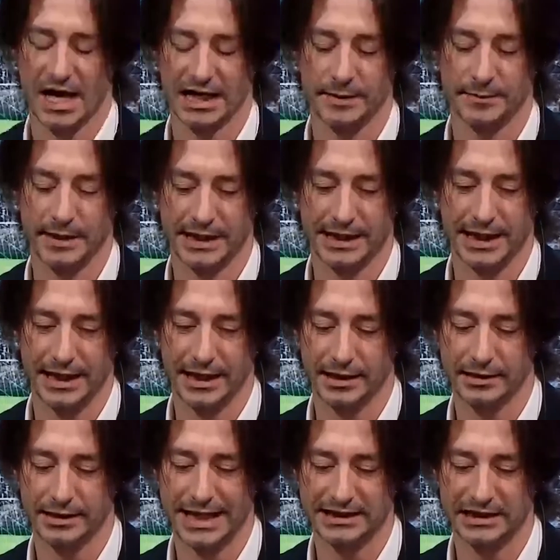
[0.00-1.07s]
anche perché
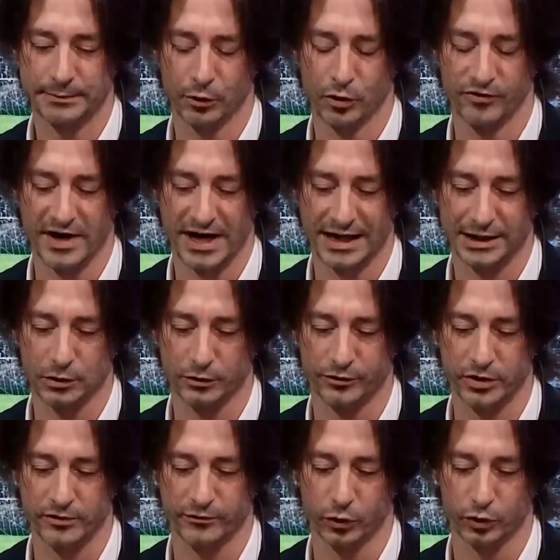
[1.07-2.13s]
Gatti poco fa era andato
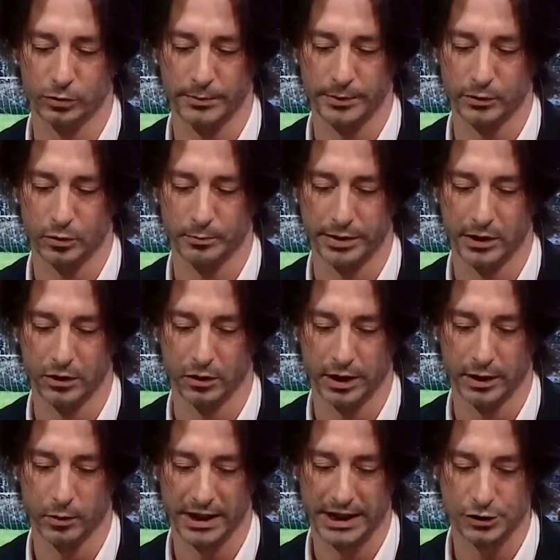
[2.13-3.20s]
fino in fondo per prendere un pallone,
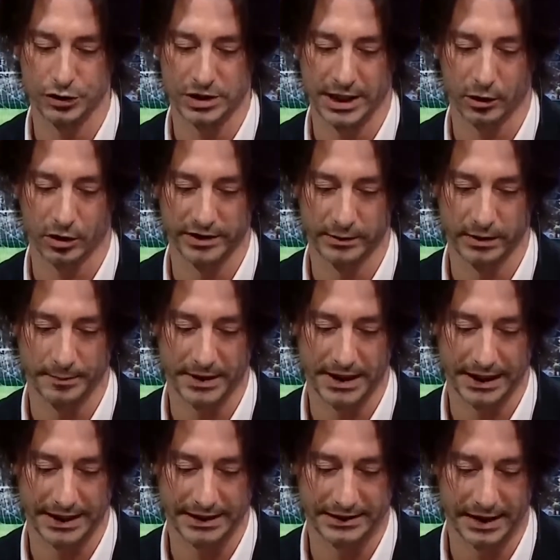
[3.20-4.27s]
qua calcio d'angolo, vediamo una palla
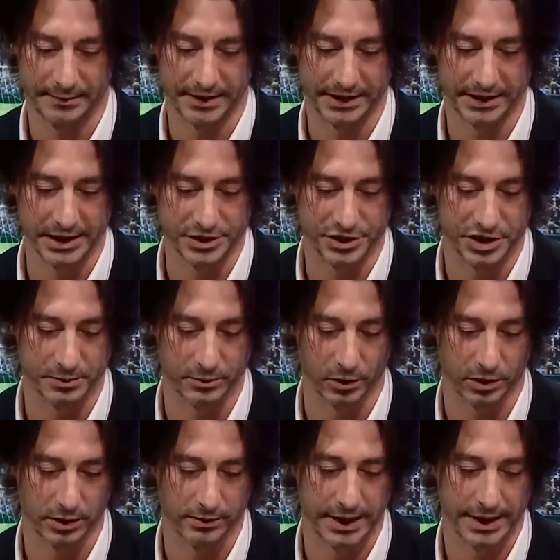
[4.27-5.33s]
che entra
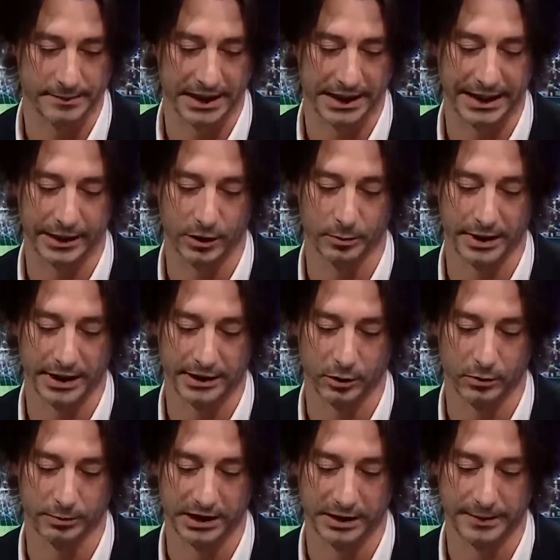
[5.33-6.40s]
benissimo e eh, McKenny lo perde
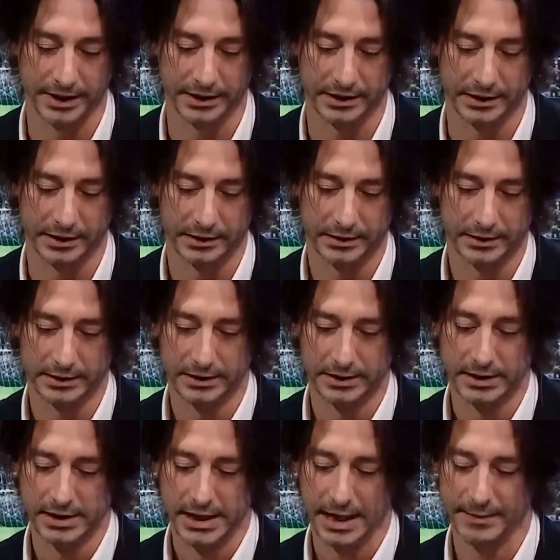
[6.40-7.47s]
completamente. Eh, sì, sì.
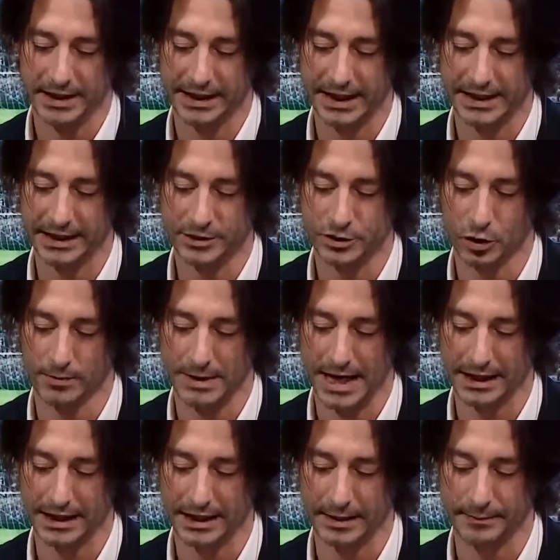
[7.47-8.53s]
È eh, McKenny che se lo
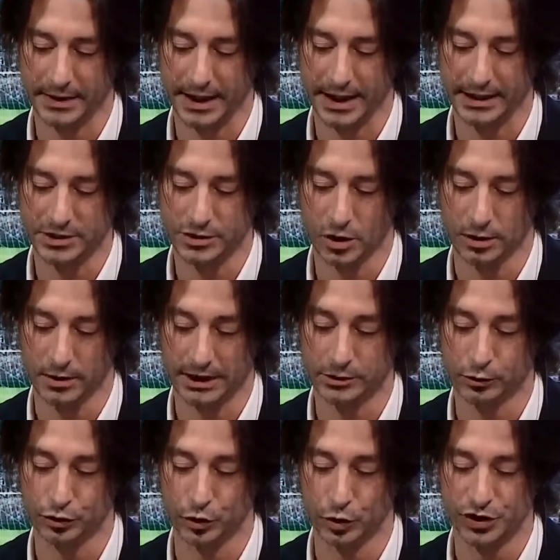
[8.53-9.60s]
marca anche Paredes, no,
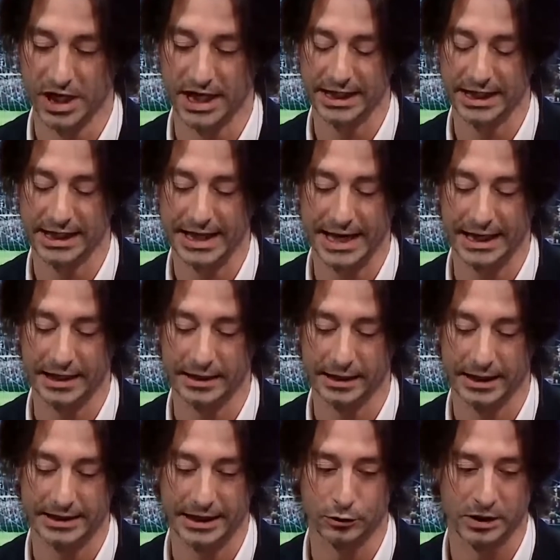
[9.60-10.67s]
su di lui c'è Ken
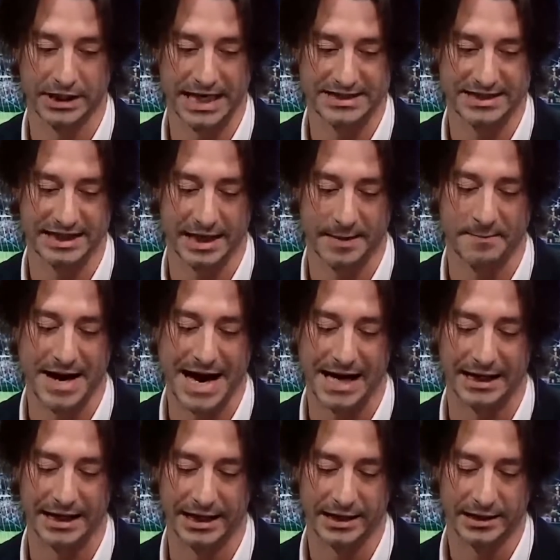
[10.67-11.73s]
che tanto casca
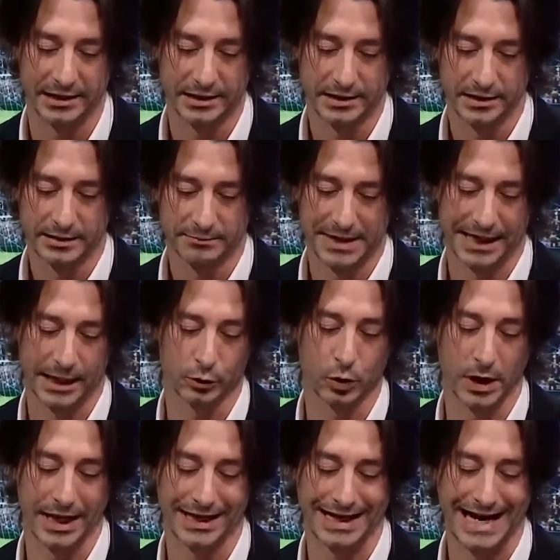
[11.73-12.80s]
male, marcatura
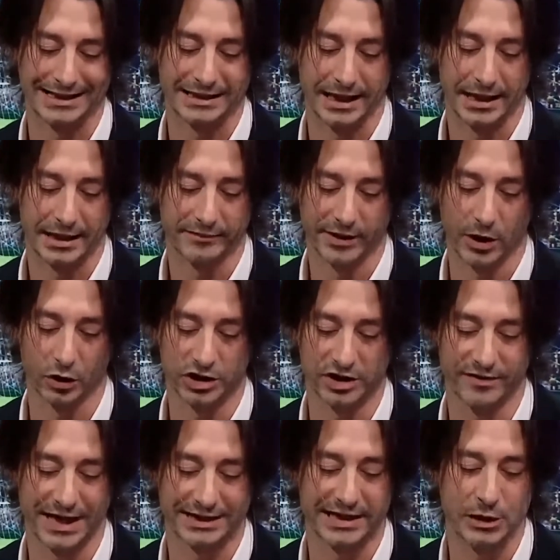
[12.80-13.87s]
errata, Valotti
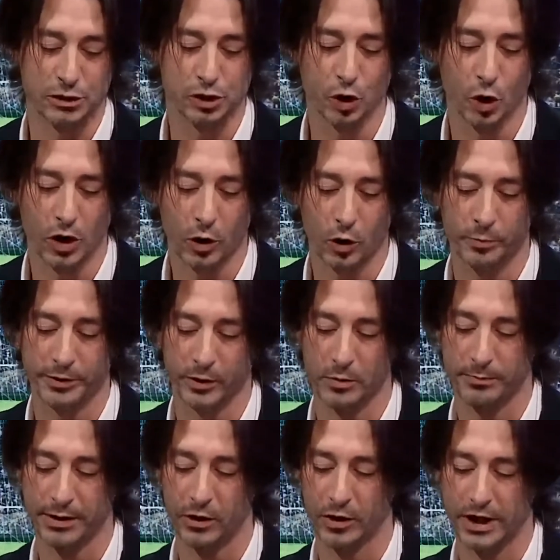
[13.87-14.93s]
va da solo a colpire un
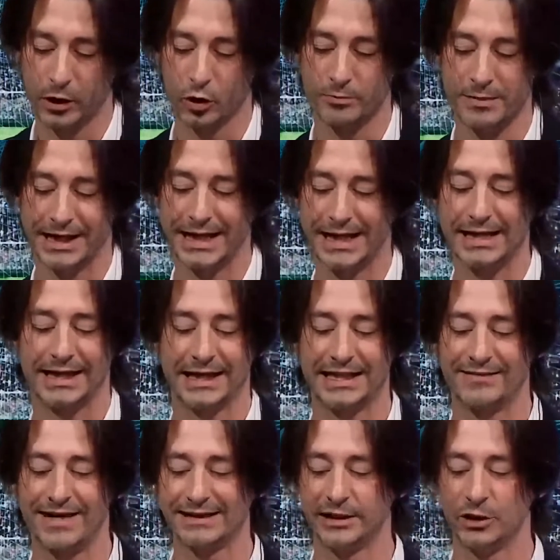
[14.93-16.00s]
Mezzo pallone con McKenny che
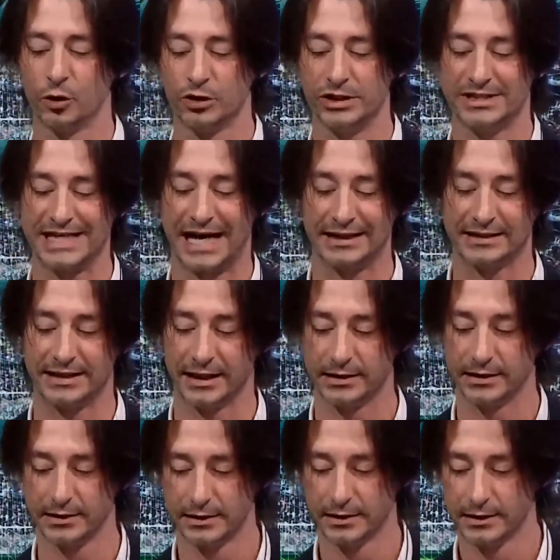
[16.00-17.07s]
davanti non gli
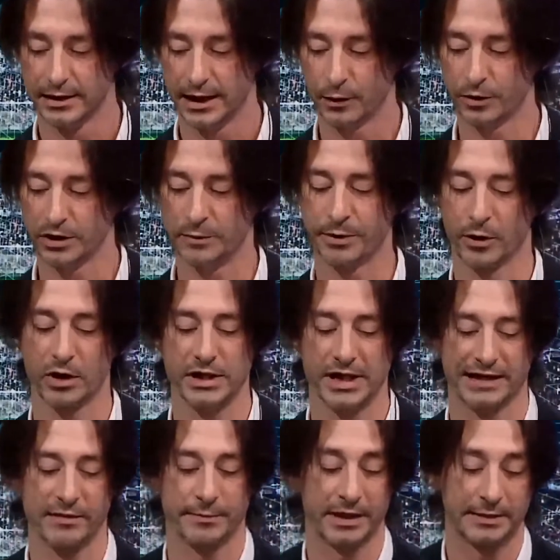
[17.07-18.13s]
salta e quindi il pallone gli
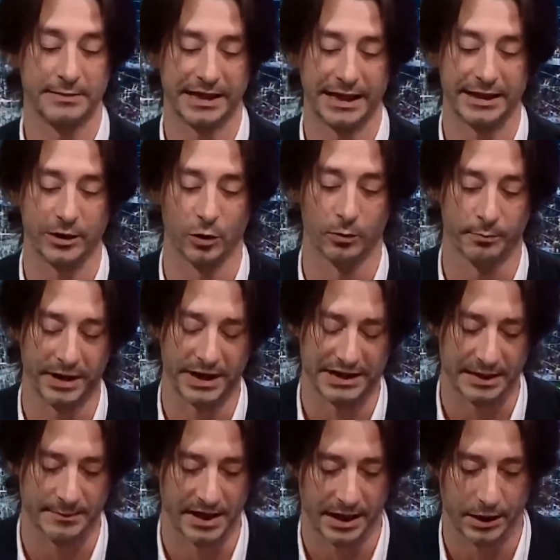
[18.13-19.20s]
arriva perché McKenny non prende
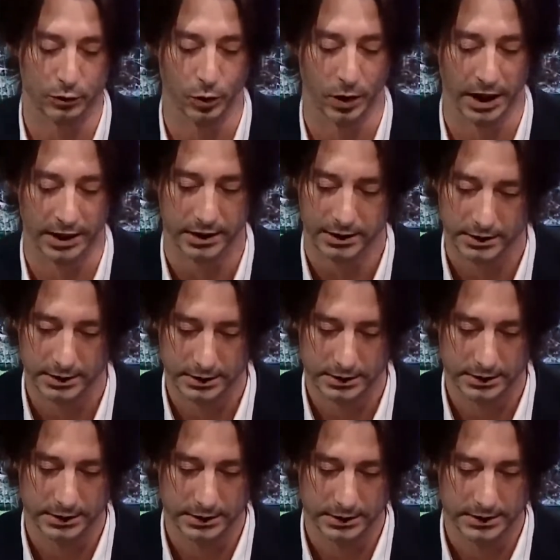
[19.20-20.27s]
la marcatura. Eh sì.
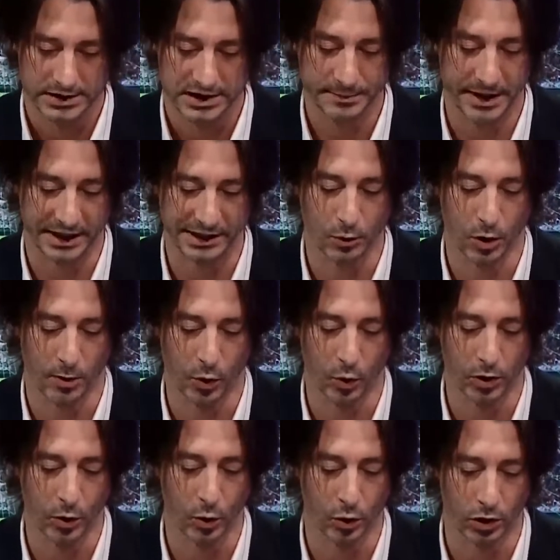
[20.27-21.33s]
Si perde l'uomo
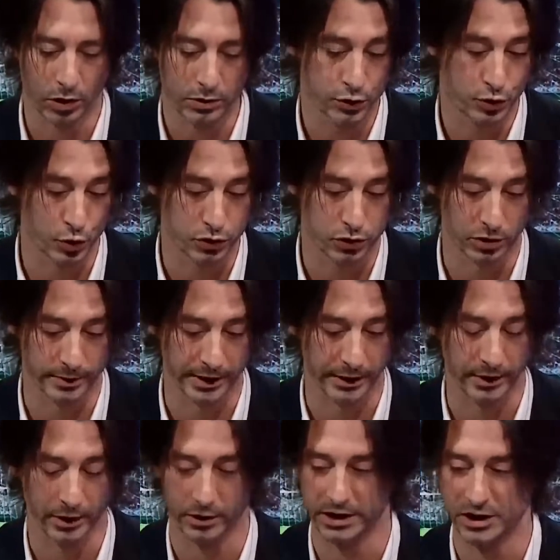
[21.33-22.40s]
1-1, giusto, perché un
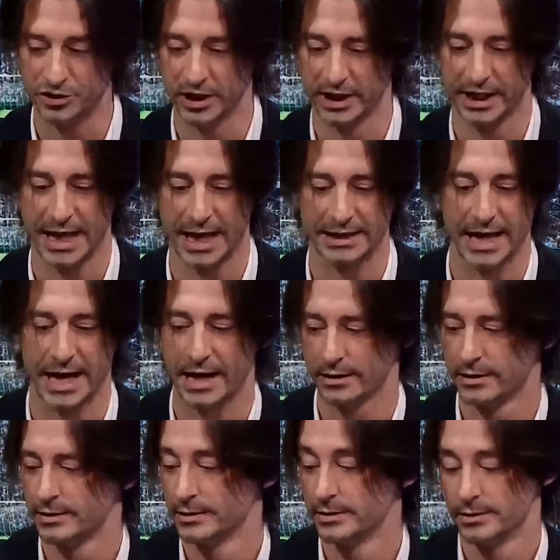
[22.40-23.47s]
errore del genere è
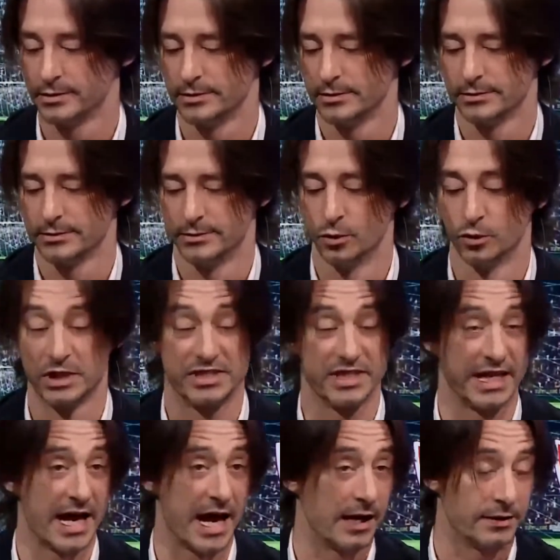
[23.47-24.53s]
da eh sì. non da
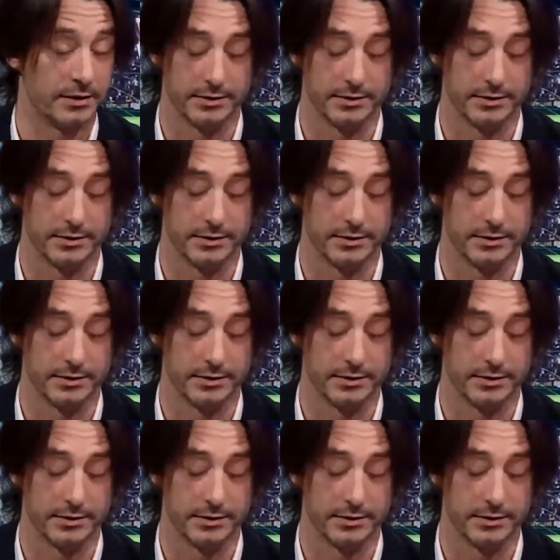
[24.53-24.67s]
Serie A.